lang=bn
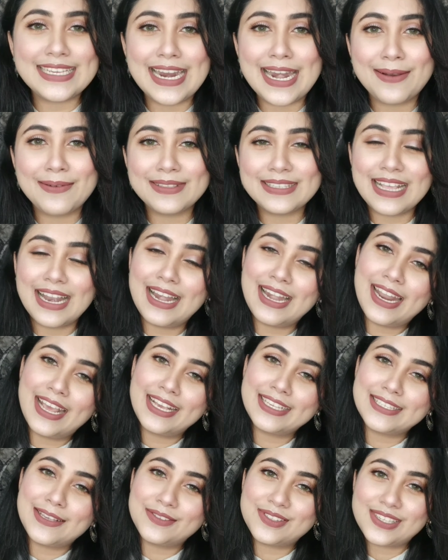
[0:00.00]
যারা আমার
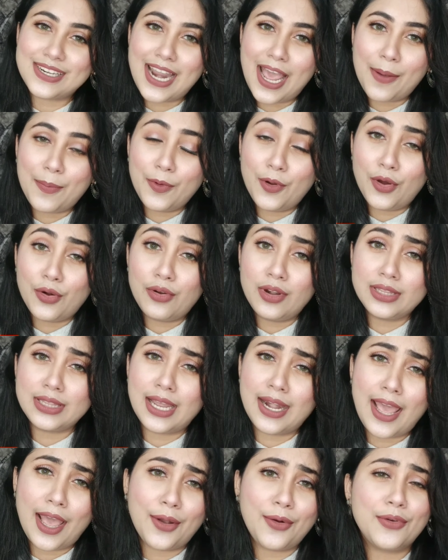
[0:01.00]
চ্যানেলটাকে সাবস্ক্রাইব করোনি
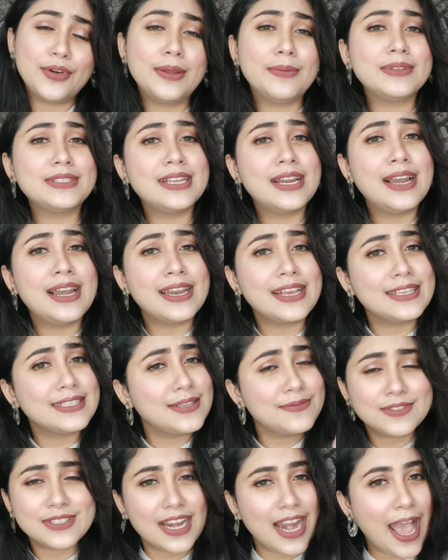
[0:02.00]
তারা এখনই আমার চ্যানেলটাকে
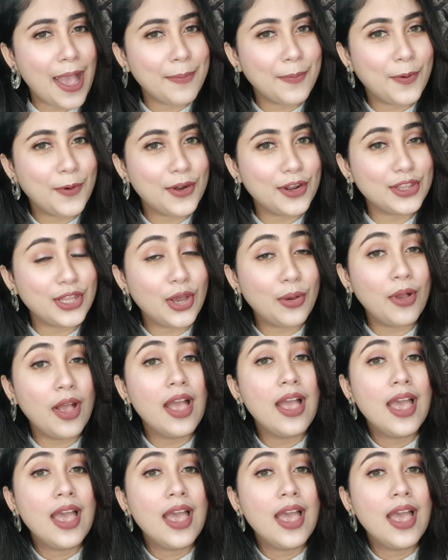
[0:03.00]
সাবস্ক্রাইব করে দাও